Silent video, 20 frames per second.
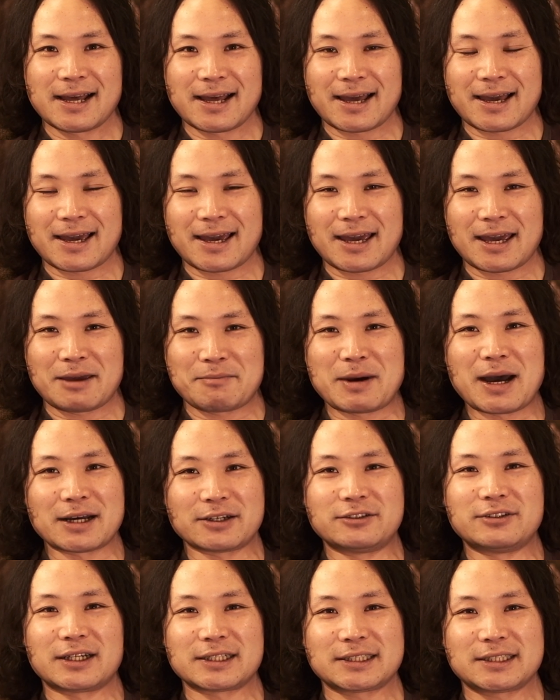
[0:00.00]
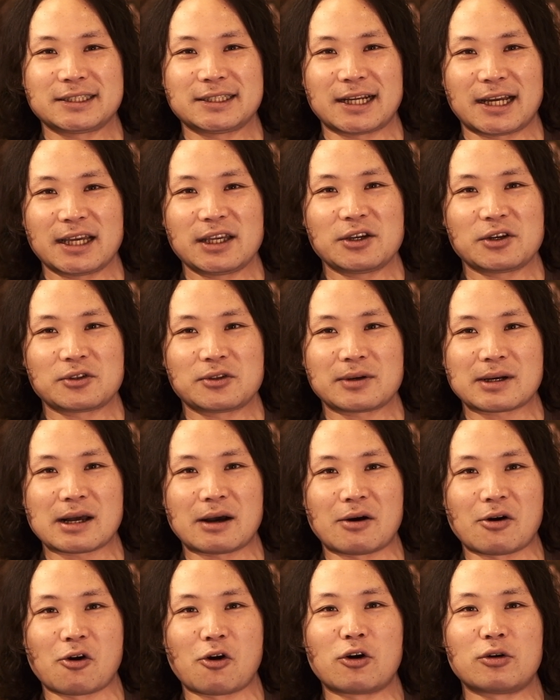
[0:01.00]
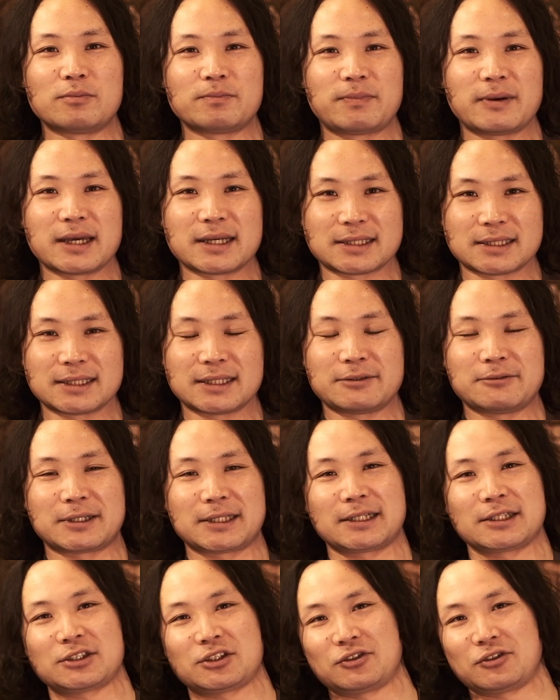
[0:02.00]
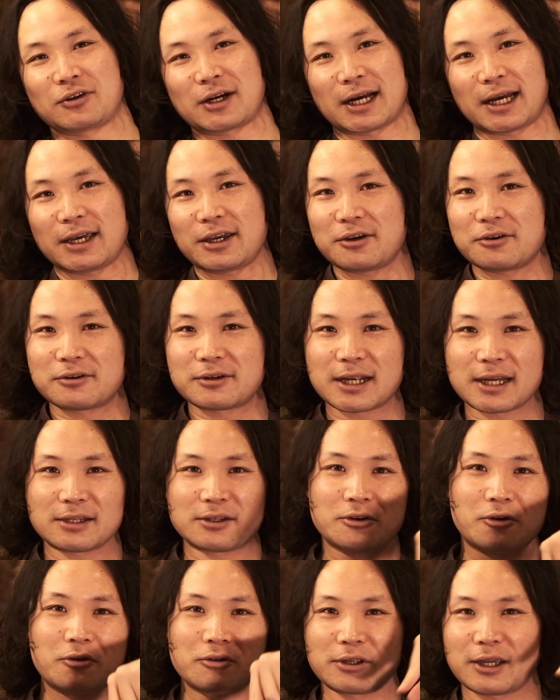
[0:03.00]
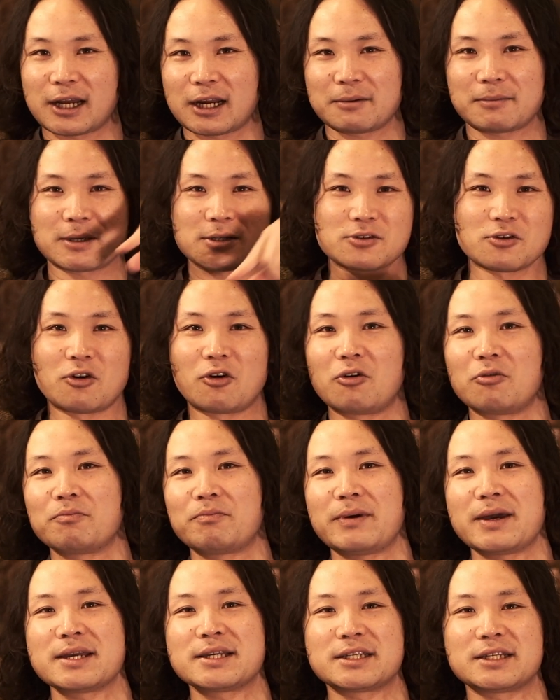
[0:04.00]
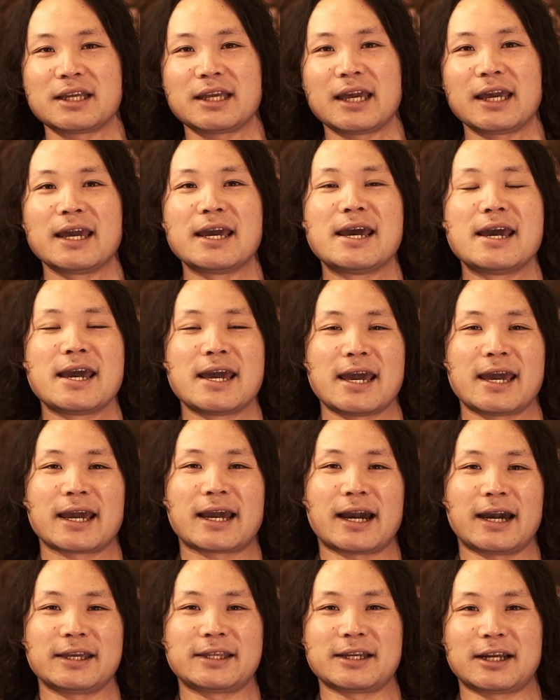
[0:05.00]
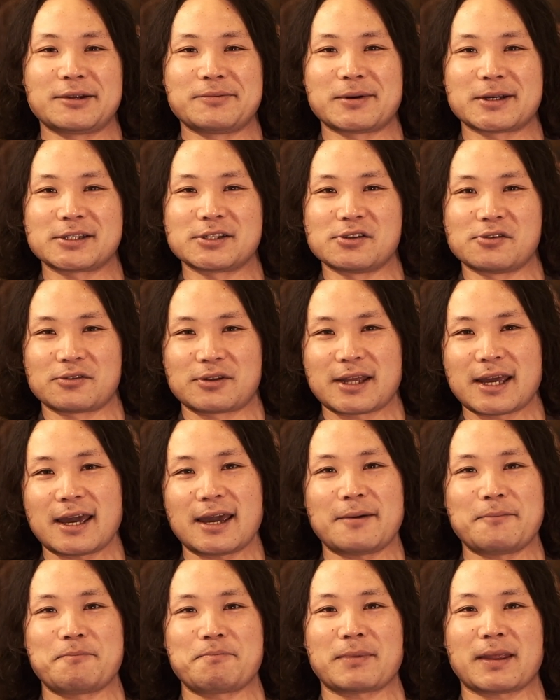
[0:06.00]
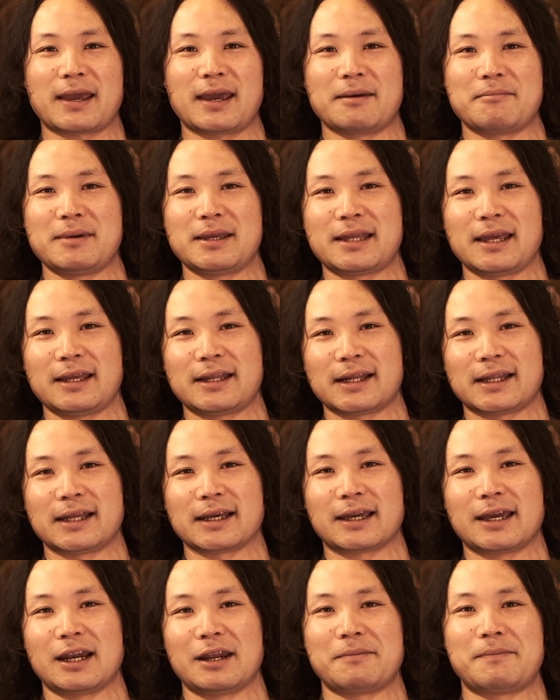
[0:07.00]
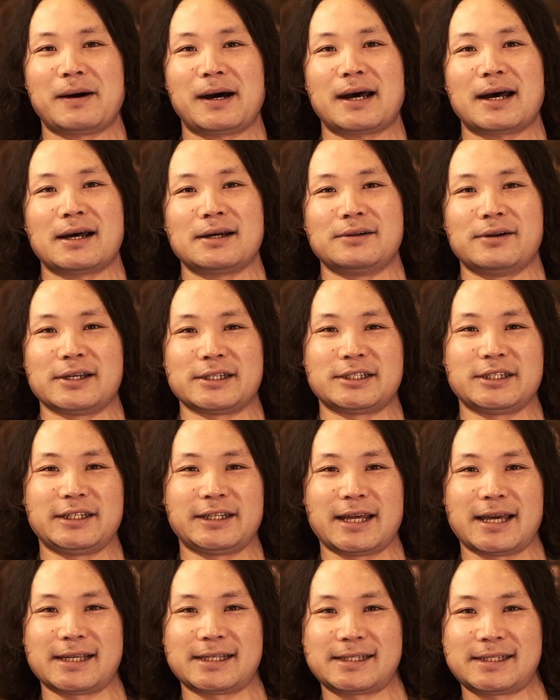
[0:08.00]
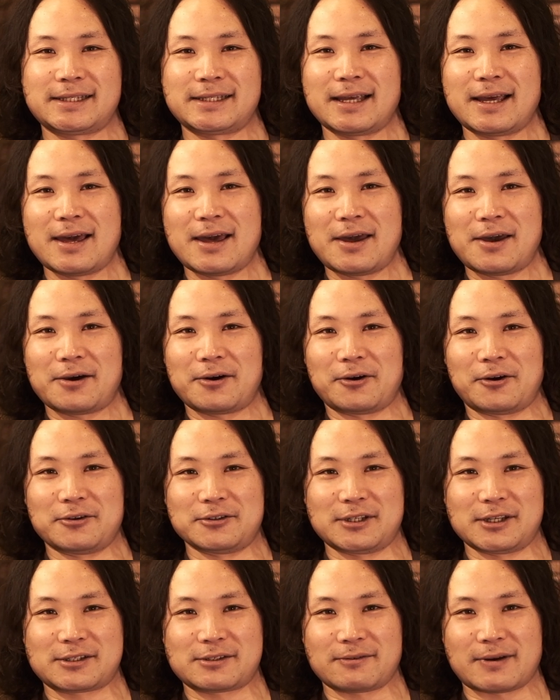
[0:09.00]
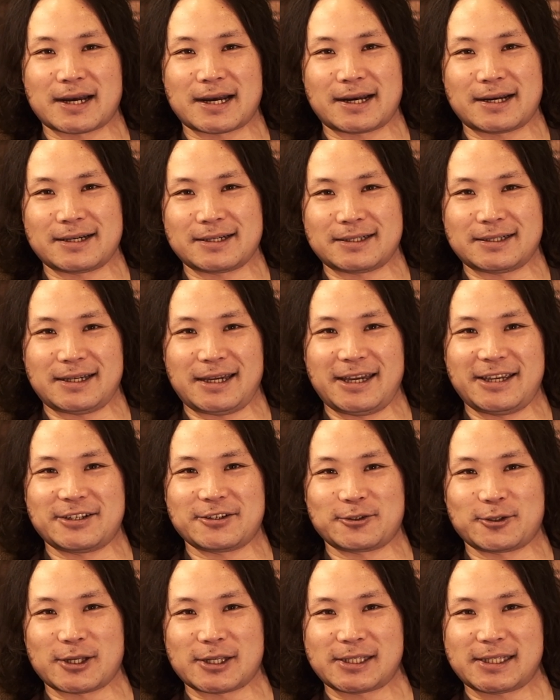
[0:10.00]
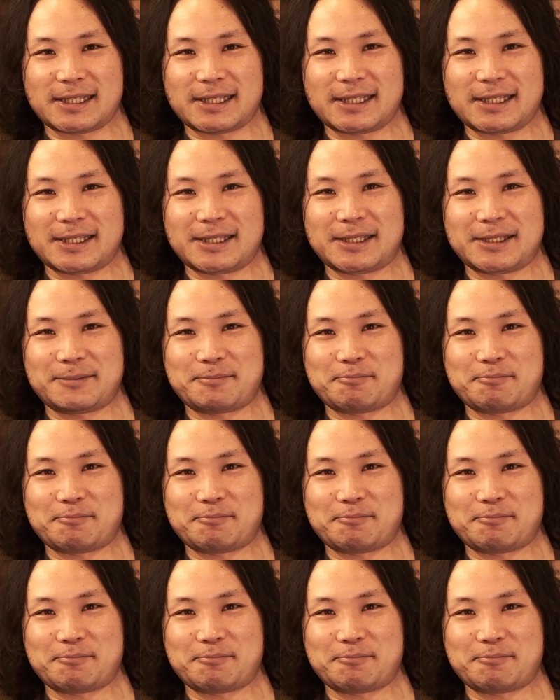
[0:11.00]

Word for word: えー、まあ詳しい内容とかはホームページ、私の概要欄の方にありますホームページに書いてありますので見ていただければ嬉しいです。本日は以上です。